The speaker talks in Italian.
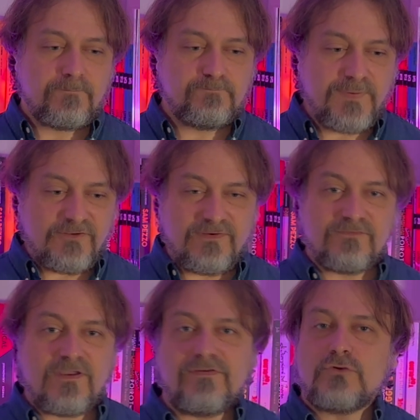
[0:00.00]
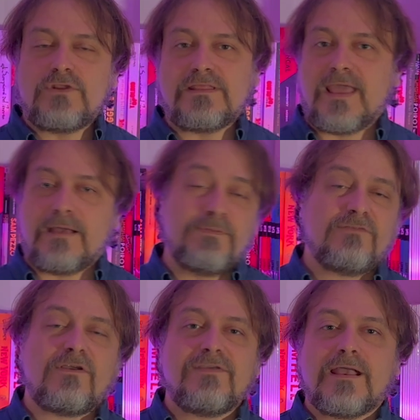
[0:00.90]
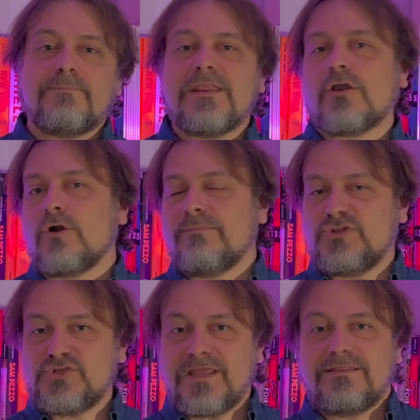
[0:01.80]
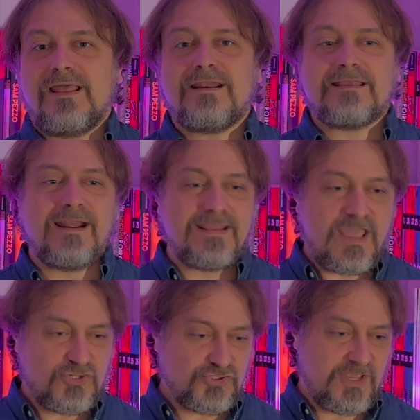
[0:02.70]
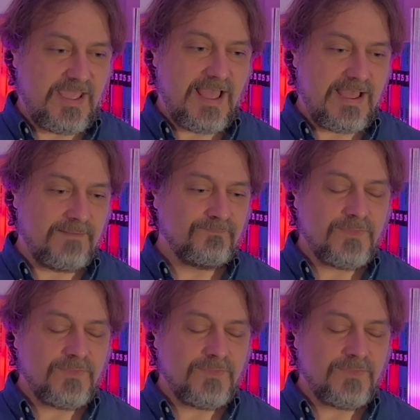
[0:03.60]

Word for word: per farvi avere un'idea, per farvi capire come Chandler riesce a